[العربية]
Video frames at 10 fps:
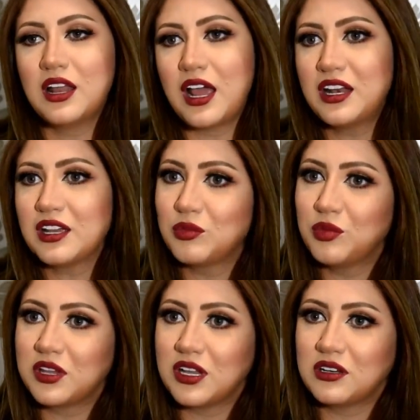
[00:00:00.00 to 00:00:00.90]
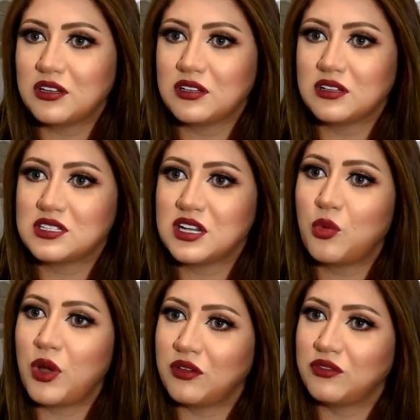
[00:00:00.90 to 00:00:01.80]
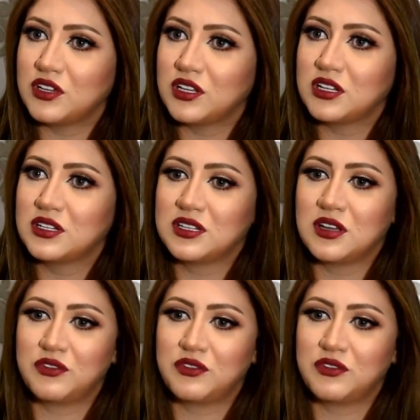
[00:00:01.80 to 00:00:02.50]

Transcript: لانك ممكن آه، تنوعي في